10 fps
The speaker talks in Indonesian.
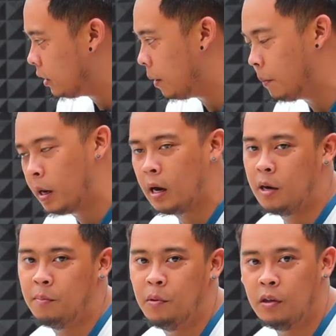ditambah
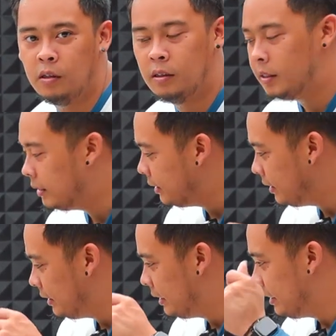karbon.
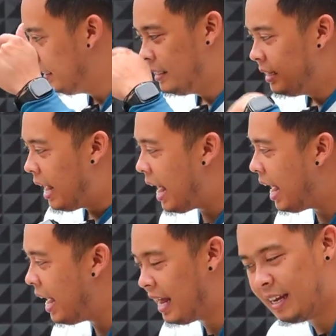
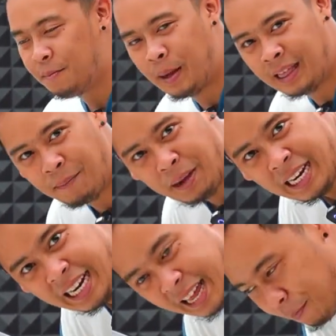Hah, mantap kali lah